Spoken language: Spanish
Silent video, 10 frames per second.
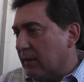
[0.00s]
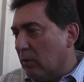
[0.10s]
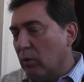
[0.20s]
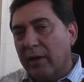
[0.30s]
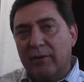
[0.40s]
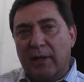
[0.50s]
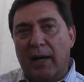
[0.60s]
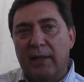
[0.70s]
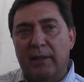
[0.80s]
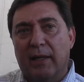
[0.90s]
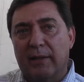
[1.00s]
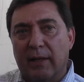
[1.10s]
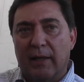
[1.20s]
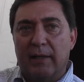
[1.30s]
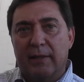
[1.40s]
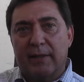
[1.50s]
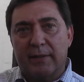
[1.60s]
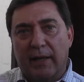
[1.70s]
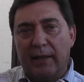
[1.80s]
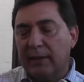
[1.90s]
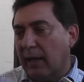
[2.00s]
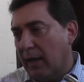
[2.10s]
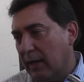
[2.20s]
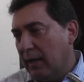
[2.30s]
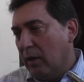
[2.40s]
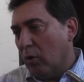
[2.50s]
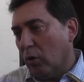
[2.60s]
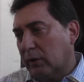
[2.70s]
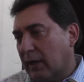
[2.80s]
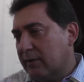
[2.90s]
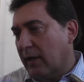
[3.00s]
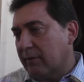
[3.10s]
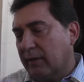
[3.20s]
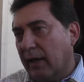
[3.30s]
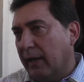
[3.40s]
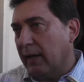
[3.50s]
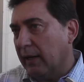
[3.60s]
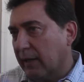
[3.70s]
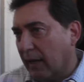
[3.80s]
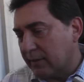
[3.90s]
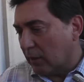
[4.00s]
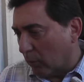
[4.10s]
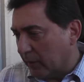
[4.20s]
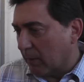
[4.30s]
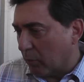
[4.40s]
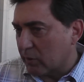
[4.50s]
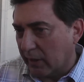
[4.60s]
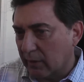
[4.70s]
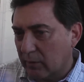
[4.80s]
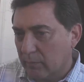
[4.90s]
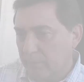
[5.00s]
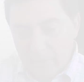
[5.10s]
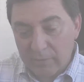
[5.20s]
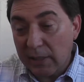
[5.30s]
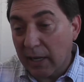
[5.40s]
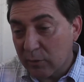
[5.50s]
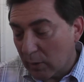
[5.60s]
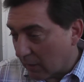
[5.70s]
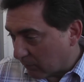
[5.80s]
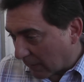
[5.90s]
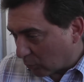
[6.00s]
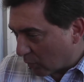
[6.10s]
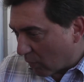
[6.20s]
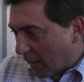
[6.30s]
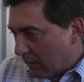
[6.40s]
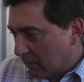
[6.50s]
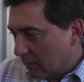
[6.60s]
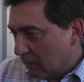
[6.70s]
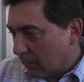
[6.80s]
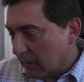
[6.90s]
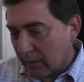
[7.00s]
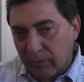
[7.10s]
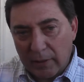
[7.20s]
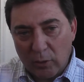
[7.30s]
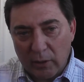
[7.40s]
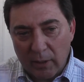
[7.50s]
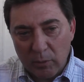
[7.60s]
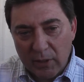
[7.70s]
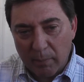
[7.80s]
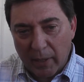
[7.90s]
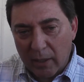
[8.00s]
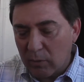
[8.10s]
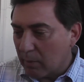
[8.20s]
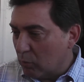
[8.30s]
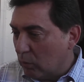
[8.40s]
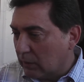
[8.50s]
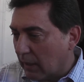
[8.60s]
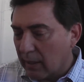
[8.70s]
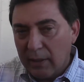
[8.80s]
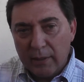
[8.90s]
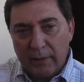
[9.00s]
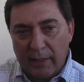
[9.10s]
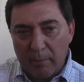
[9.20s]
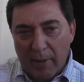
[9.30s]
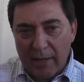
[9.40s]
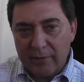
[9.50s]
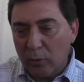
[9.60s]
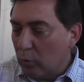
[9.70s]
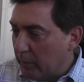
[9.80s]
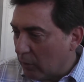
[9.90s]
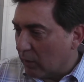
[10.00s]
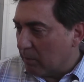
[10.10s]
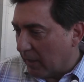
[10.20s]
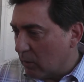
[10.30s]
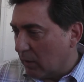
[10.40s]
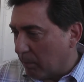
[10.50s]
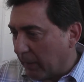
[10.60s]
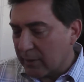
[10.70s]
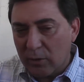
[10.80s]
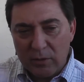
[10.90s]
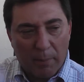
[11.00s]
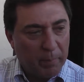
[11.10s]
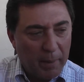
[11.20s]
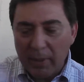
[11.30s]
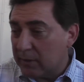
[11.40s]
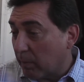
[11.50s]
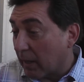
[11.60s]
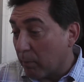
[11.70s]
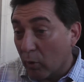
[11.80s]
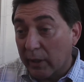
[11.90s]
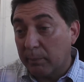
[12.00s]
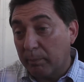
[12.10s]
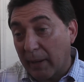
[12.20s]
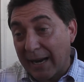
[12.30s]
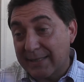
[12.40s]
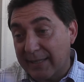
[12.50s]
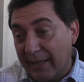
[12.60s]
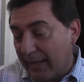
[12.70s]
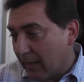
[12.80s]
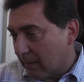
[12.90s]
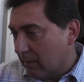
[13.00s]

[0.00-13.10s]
algunas traen desde el 60, otras hasta el casi el 90%. Ahí está el caso del asfalto igual. En asfalto tenemos que pagar una multa de más de un millón y medio de pesos a Pemex para poder acceder